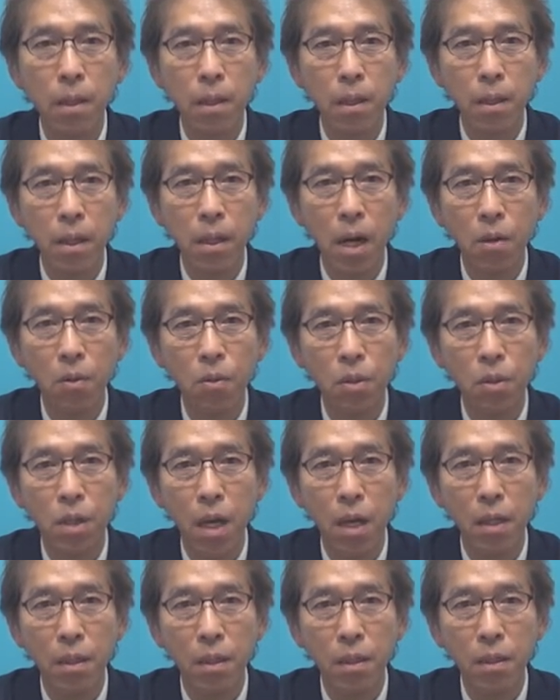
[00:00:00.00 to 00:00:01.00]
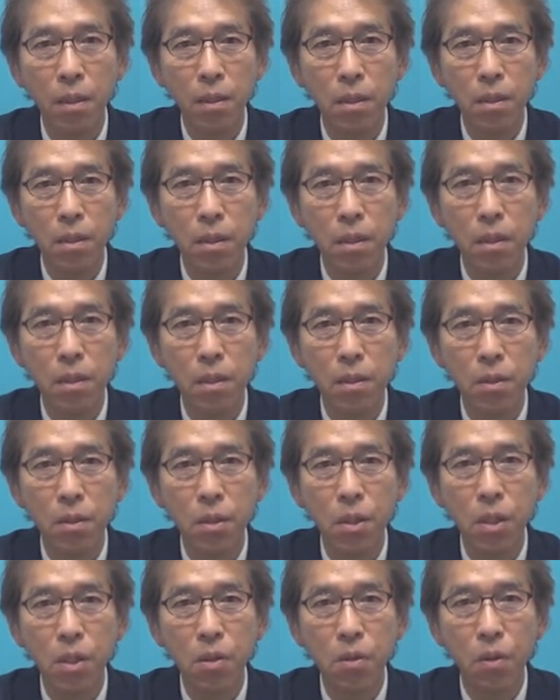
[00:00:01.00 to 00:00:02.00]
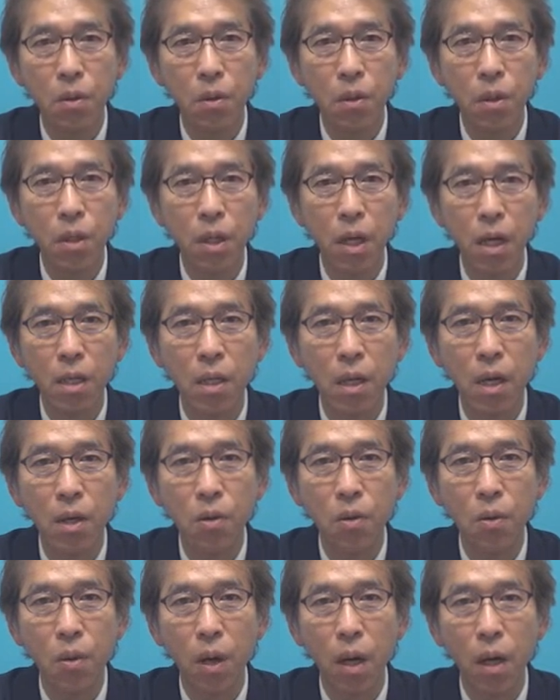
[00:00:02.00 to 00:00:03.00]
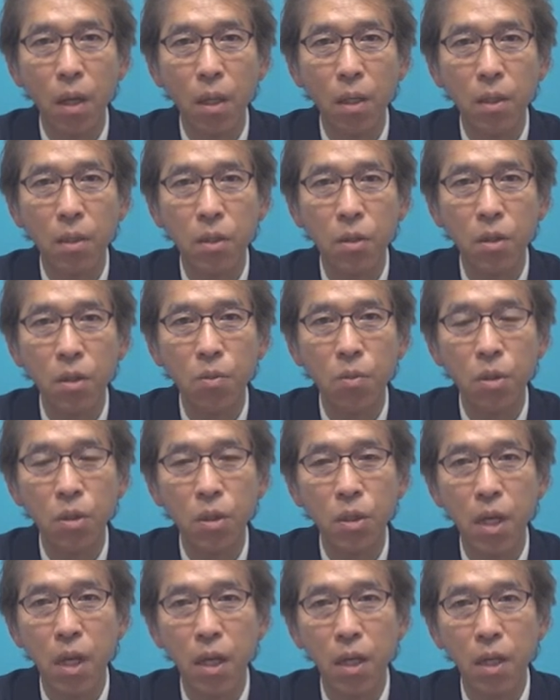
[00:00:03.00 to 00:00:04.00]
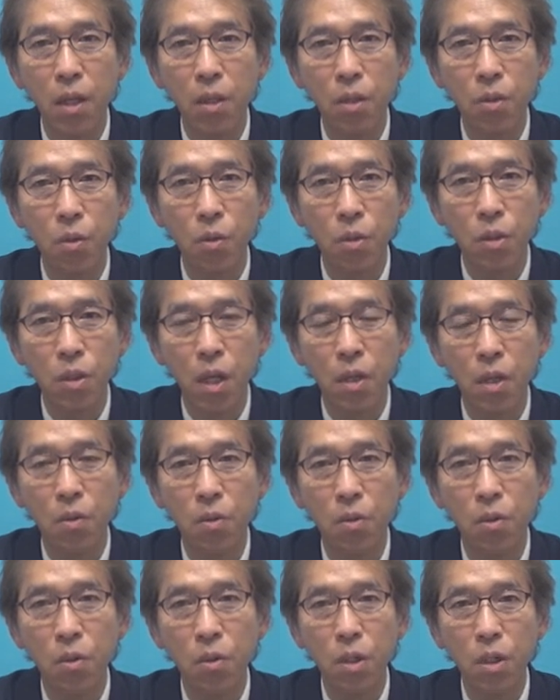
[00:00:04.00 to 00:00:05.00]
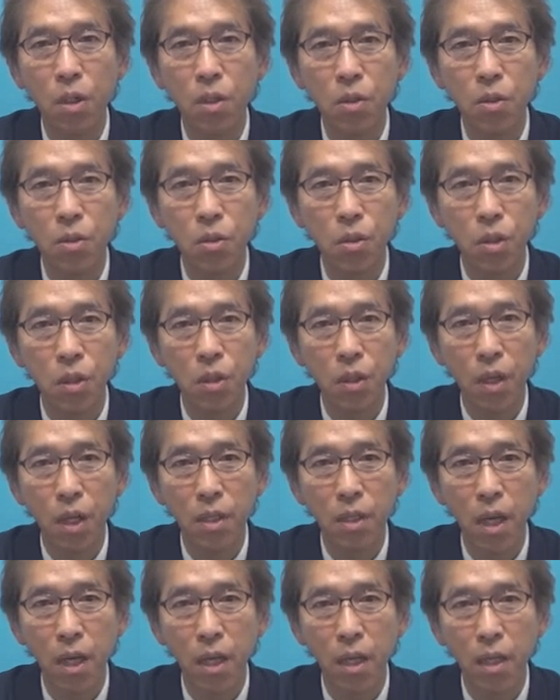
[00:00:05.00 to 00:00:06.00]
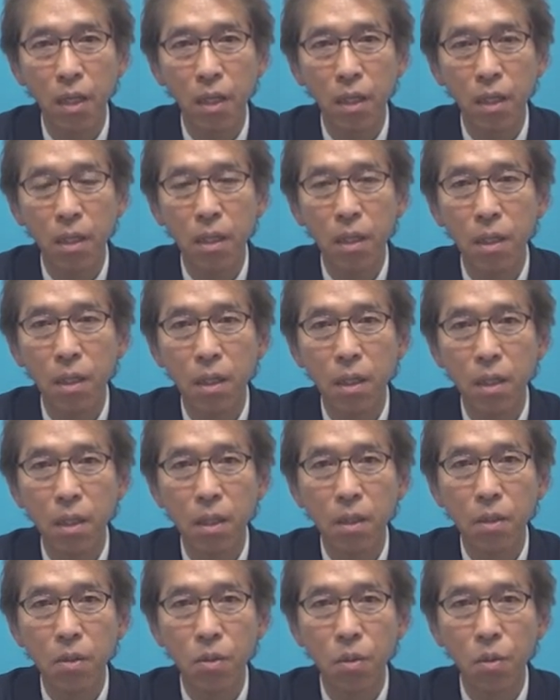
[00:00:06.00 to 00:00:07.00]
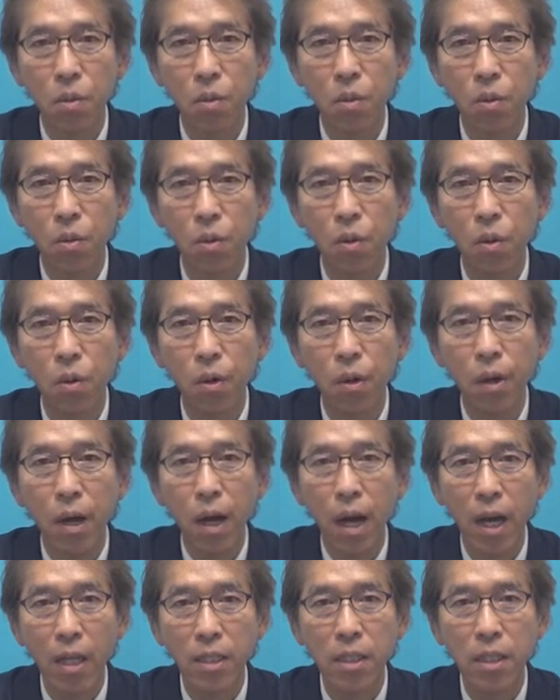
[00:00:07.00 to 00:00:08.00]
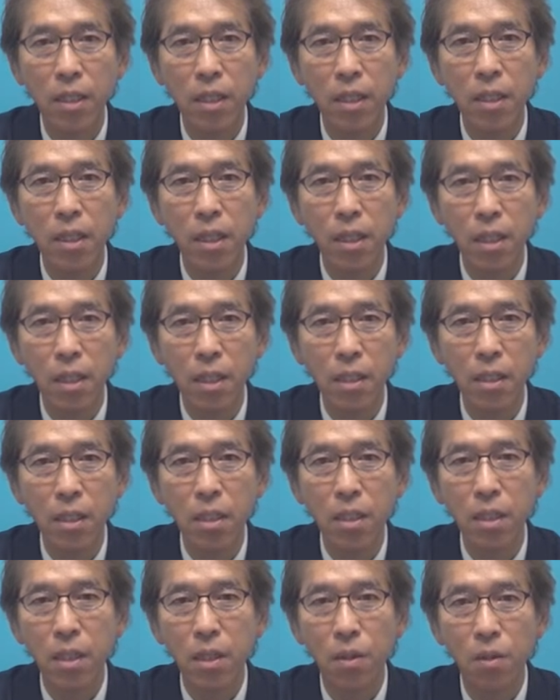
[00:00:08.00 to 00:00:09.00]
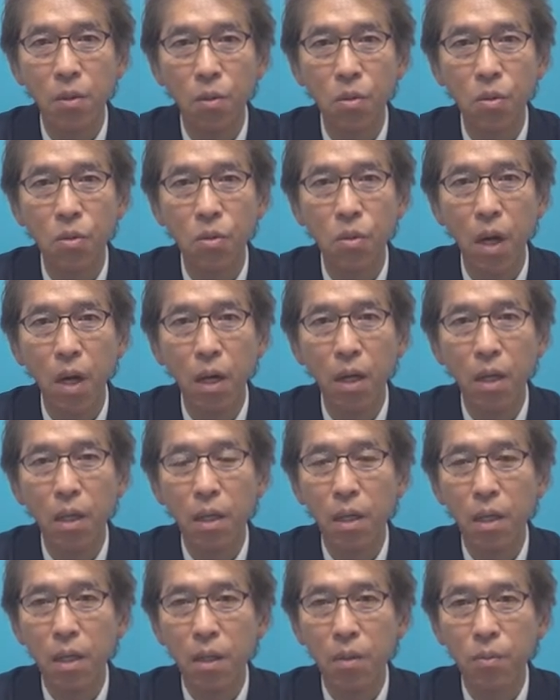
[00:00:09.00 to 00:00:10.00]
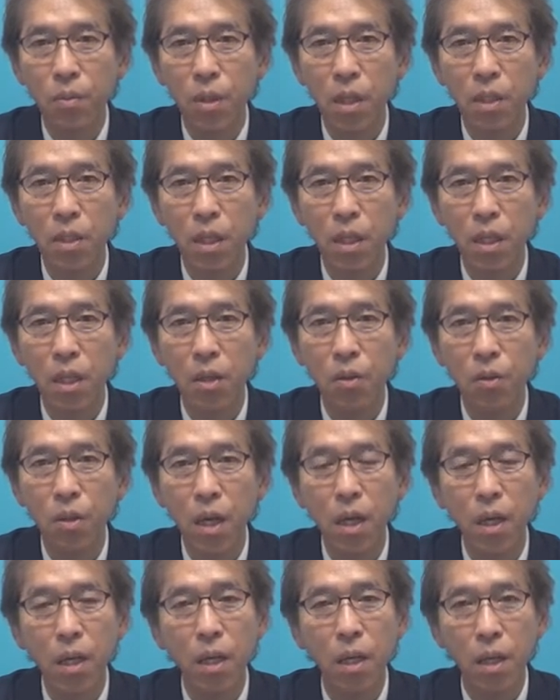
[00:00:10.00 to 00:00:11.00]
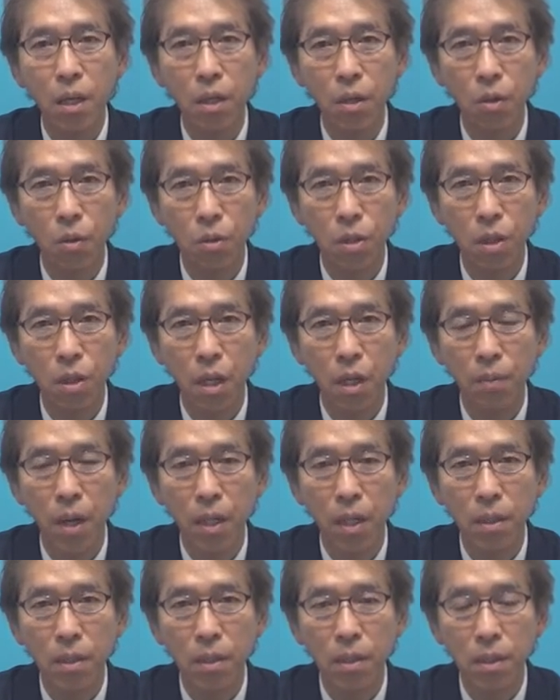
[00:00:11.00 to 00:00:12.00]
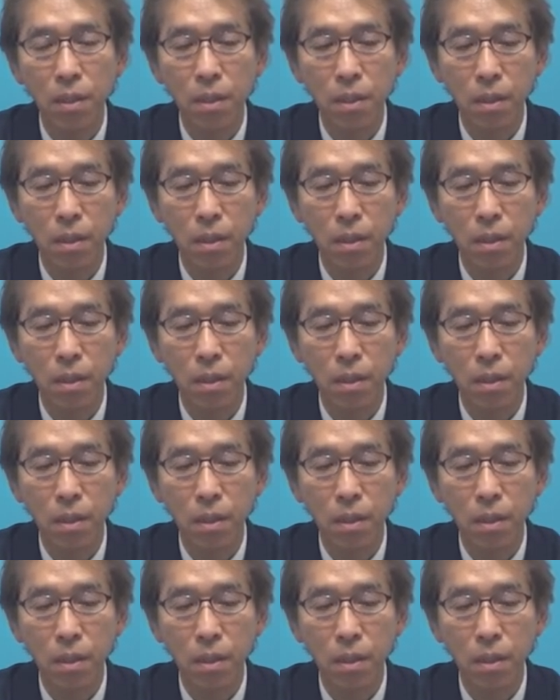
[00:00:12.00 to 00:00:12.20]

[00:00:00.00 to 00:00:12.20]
括弧3。次の開き括弧は白い文字で表示されることに注意してください。その後の8、1、6は紫色で表示されます。